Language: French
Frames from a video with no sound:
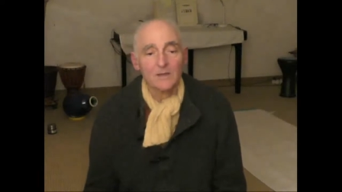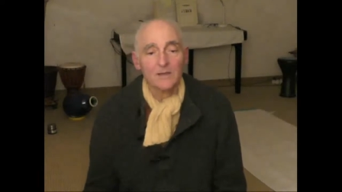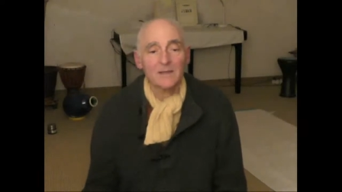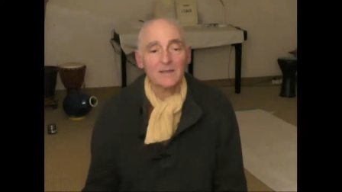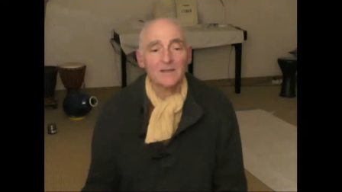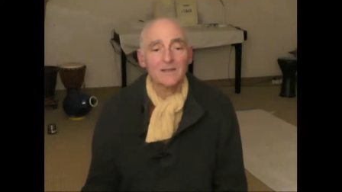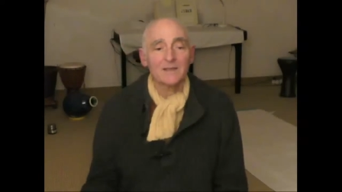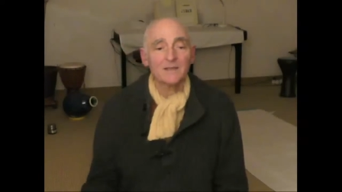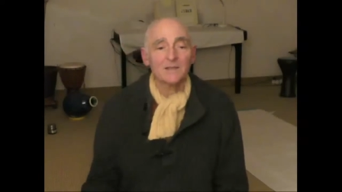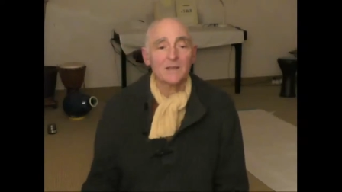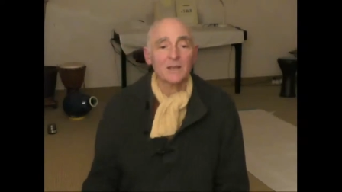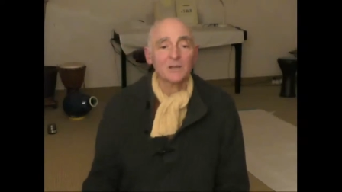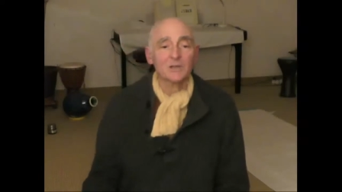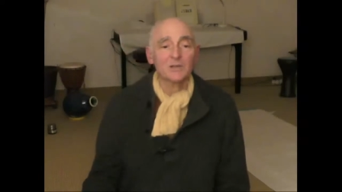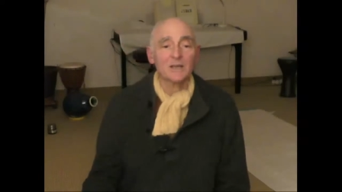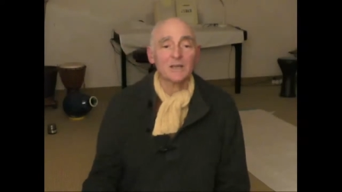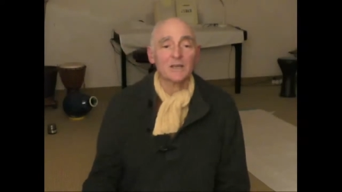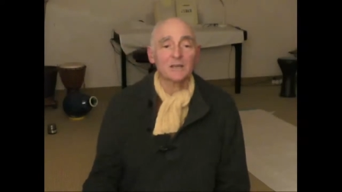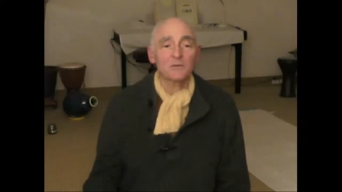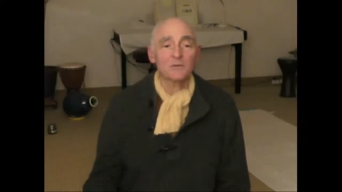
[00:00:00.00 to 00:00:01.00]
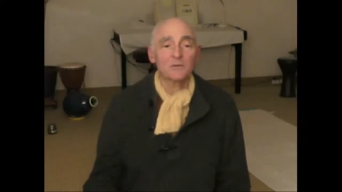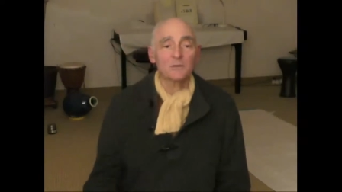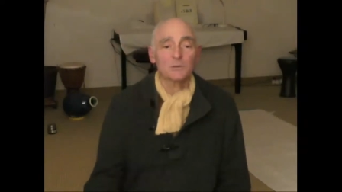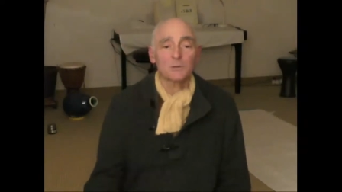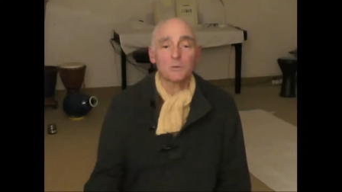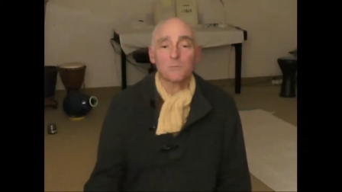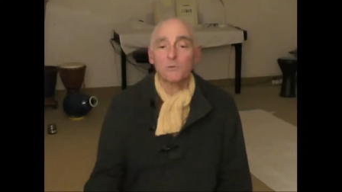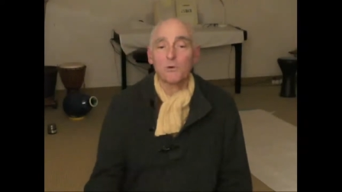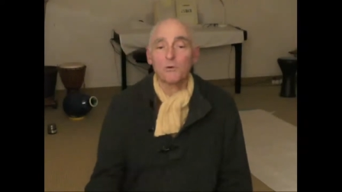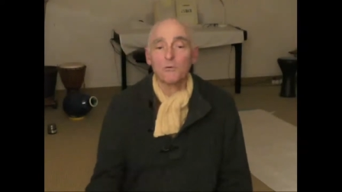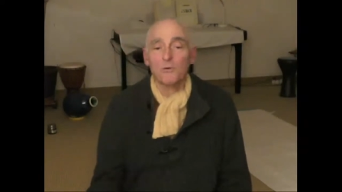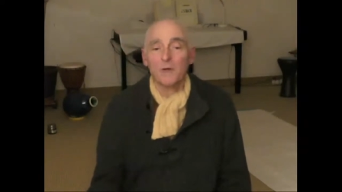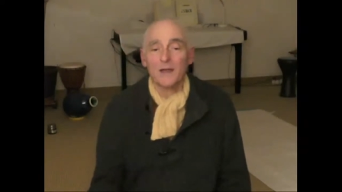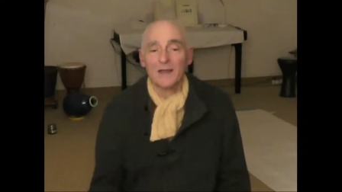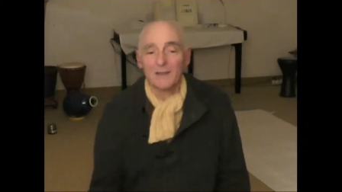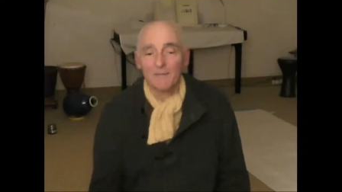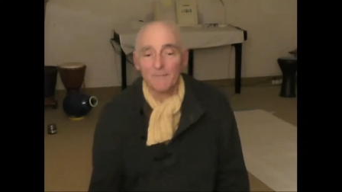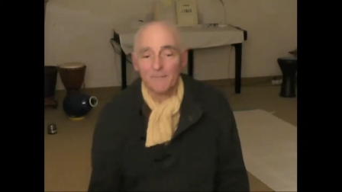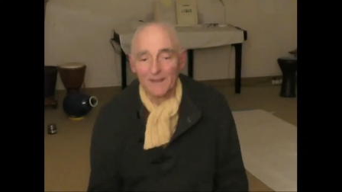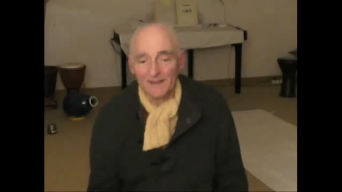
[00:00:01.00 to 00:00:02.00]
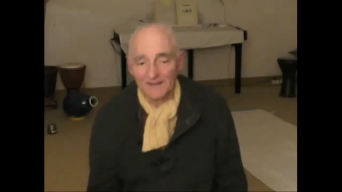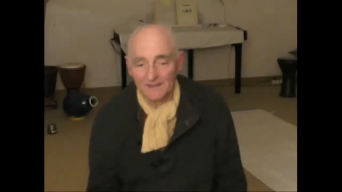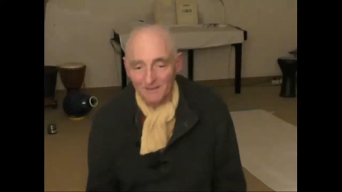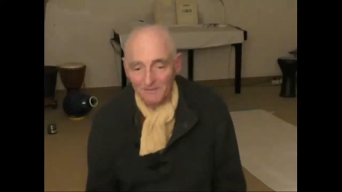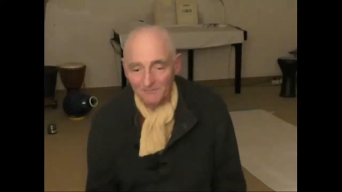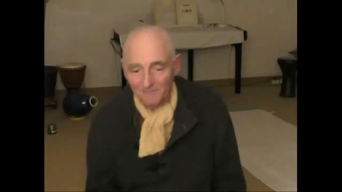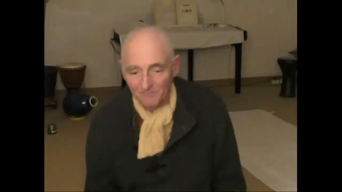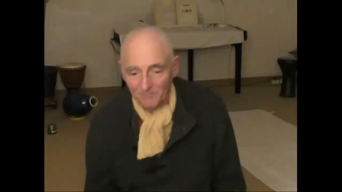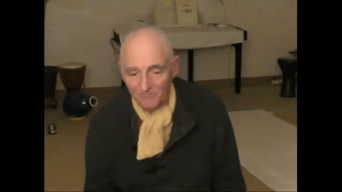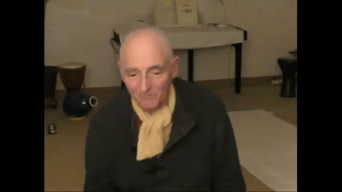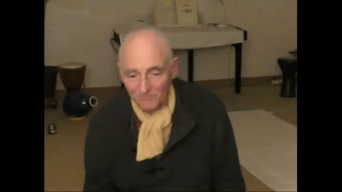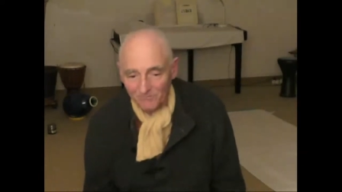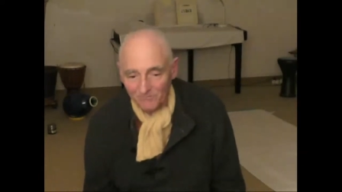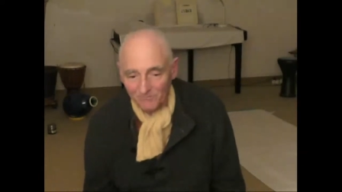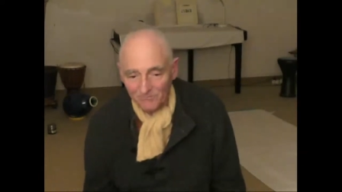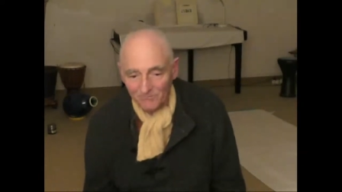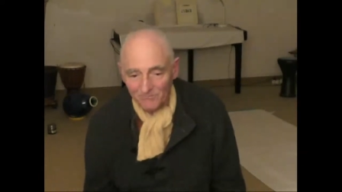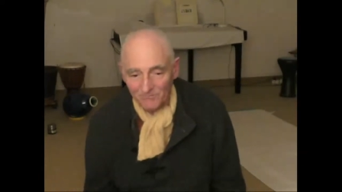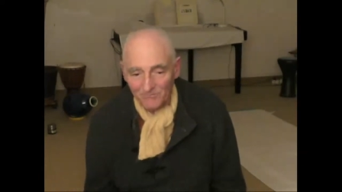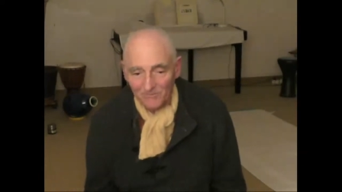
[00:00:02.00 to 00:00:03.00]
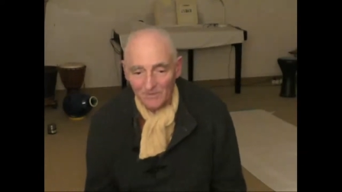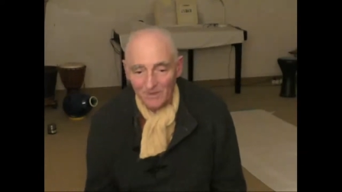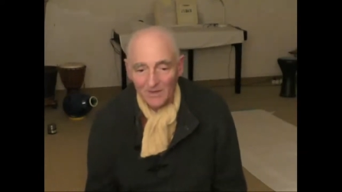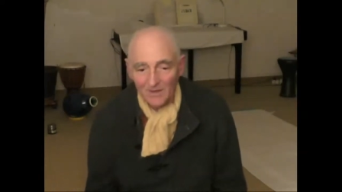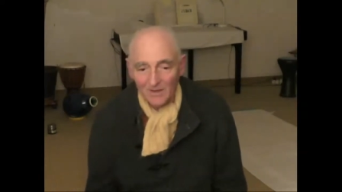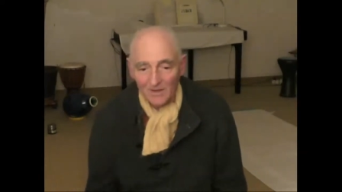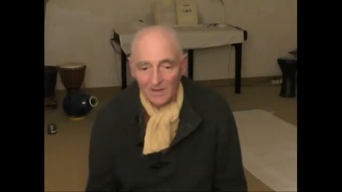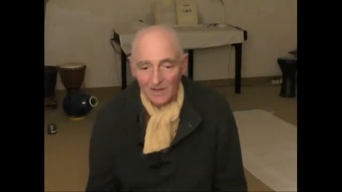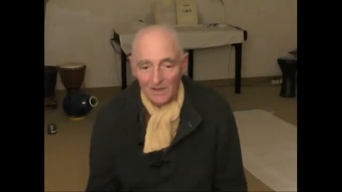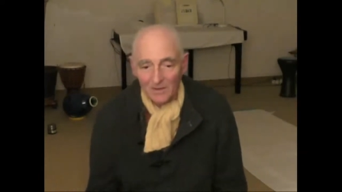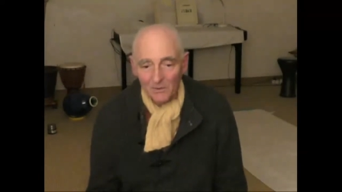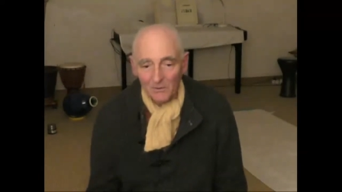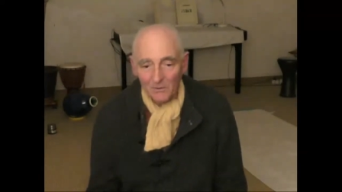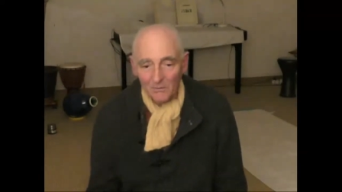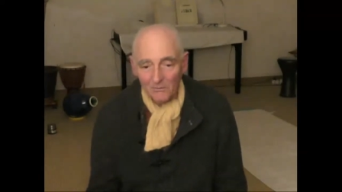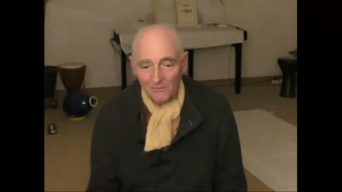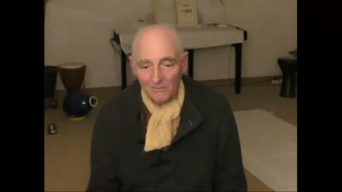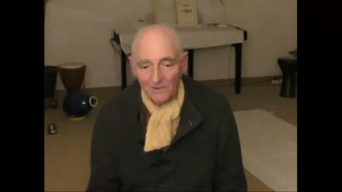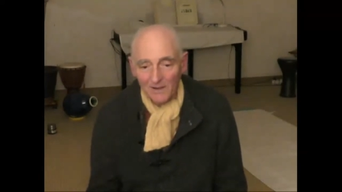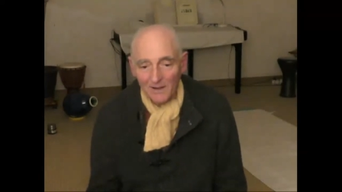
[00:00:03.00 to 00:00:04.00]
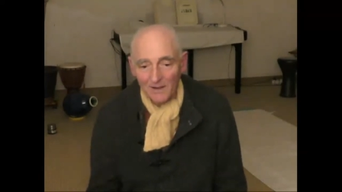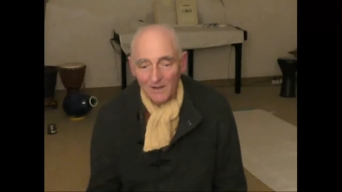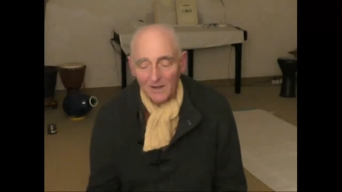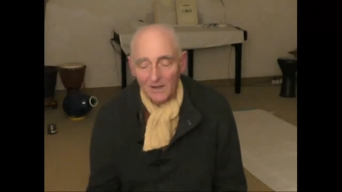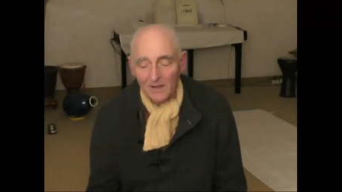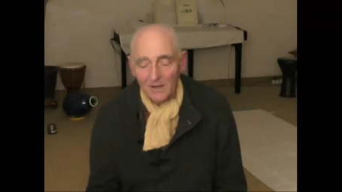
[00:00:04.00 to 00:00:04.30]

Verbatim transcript: est déchargée de ce pourquoi elle est faite. Alors on va